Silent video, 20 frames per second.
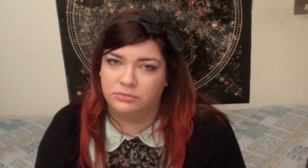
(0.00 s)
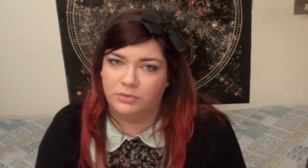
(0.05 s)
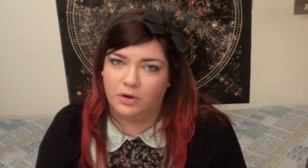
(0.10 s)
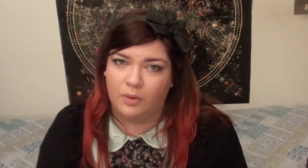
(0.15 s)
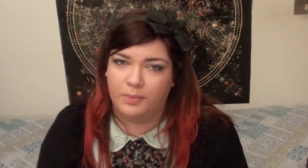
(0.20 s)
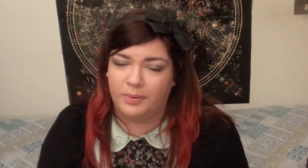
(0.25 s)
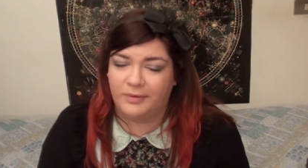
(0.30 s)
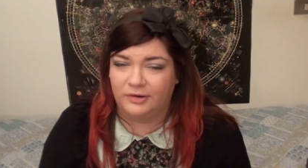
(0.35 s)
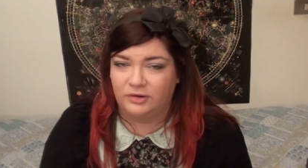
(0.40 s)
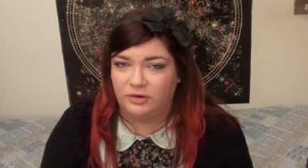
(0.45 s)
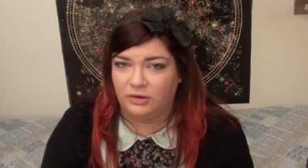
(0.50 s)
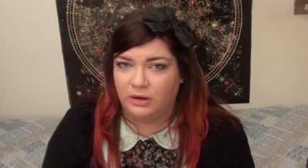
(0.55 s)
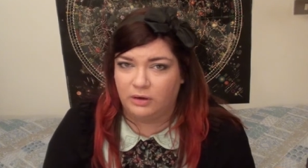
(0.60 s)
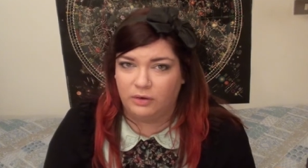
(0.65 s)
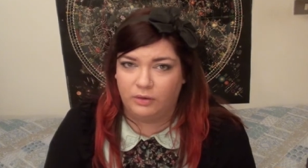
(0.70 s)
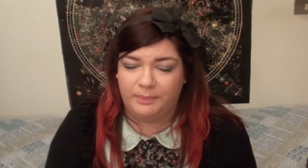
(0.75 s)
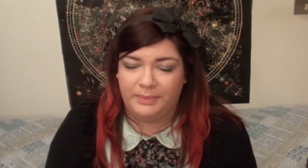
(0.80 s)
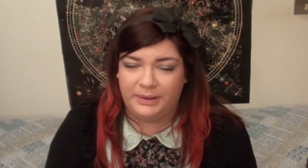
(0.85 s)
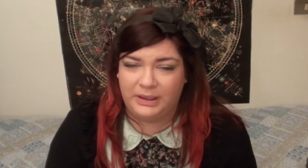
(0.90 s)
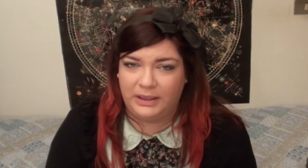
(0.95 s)
ho provato anche
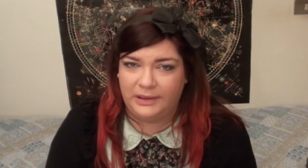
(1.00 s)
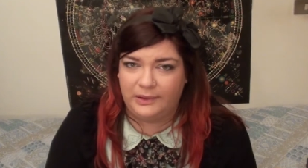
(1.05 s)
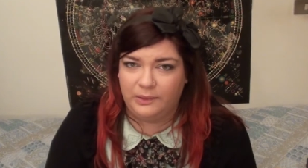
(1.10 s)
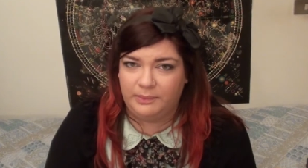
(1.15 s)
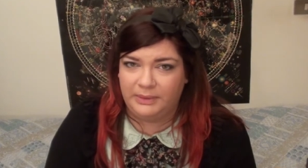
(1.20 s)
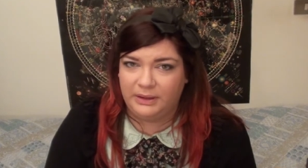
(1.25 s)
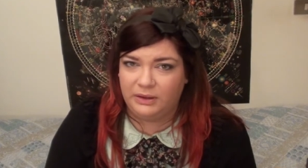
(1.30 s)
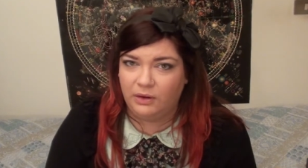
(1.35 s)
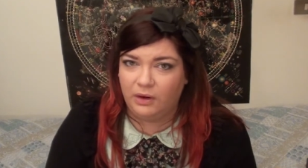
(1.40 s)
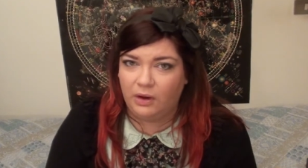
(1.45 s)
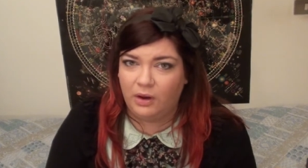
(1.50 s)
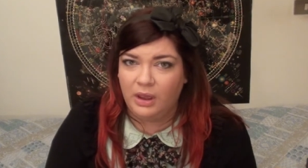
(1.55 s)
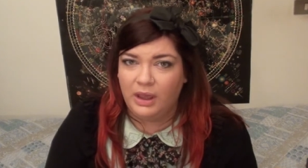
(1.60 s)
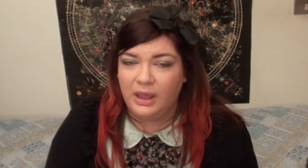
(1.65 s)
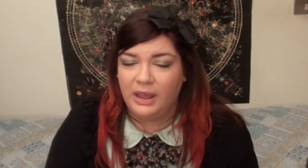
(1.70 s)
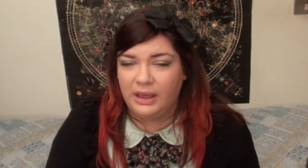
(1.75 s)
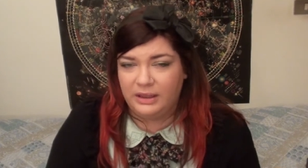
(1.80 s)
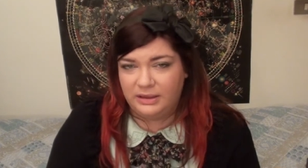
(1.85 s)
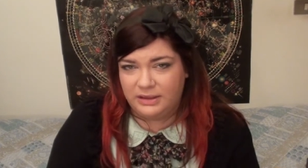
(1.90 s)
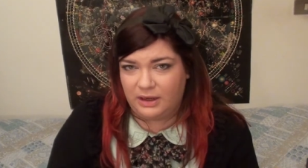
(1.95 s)
col pennellino piccolo
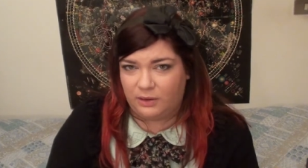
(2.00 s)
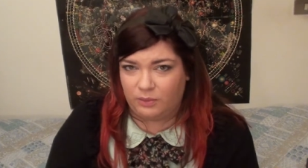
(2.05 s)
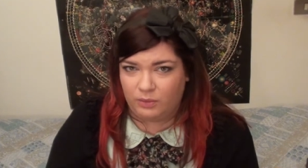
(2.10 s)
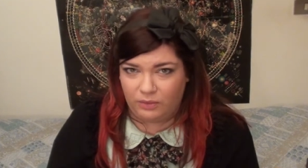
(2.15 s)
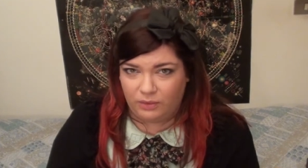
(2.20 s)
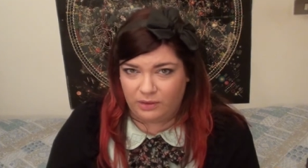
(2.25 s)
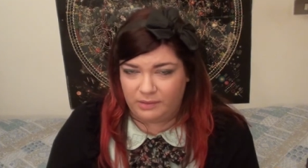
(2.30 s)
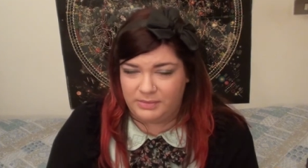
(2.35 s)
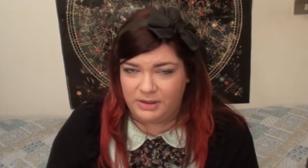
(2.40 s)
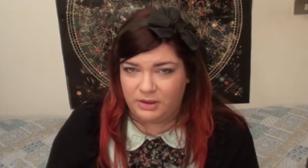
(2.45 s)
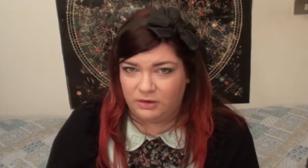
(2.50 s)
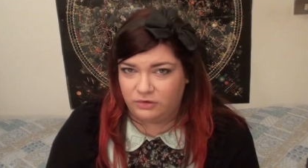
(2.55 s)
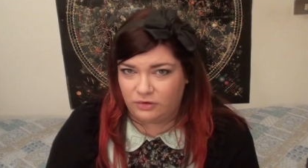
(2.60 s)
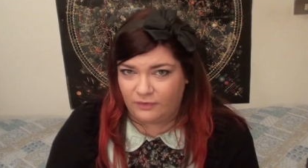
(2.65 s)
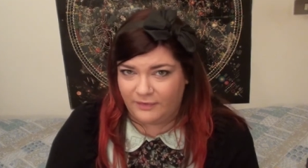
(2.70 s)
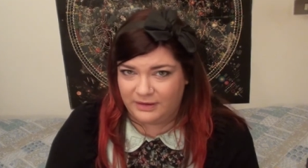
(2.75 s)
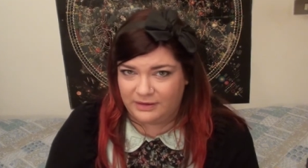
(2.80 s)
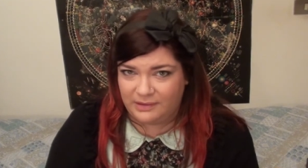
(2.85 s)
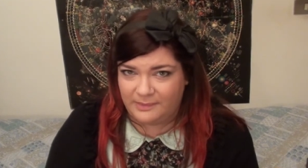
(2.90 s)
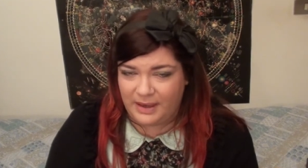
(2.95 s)
ed era quello che mi era
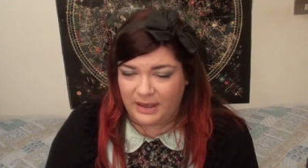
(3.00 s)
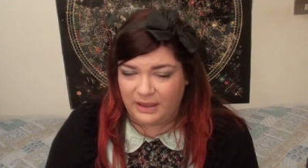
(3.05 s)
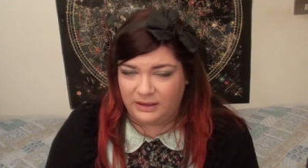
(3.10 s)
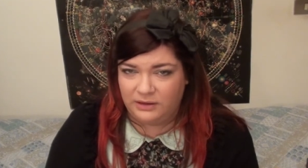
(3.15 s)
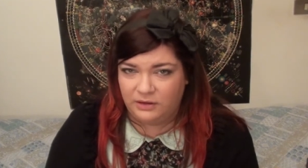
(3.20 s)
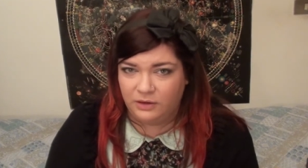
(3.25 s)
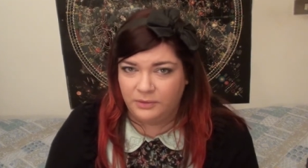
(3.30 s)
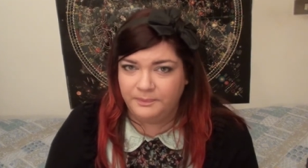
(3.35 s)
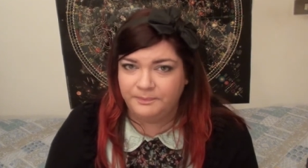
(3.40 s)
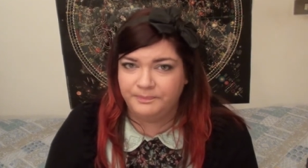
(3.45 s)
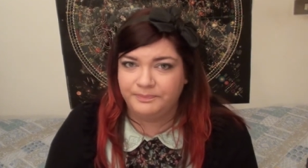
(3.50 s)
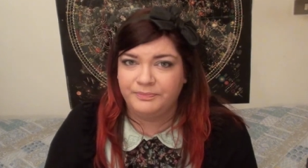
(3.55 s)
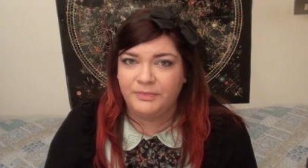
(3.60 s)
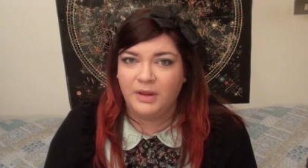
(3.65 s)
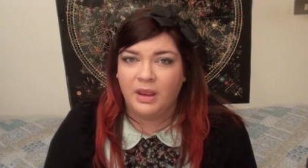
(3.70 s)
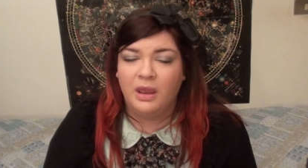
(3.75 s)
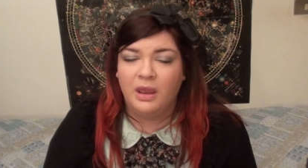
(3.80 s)
trovata meglio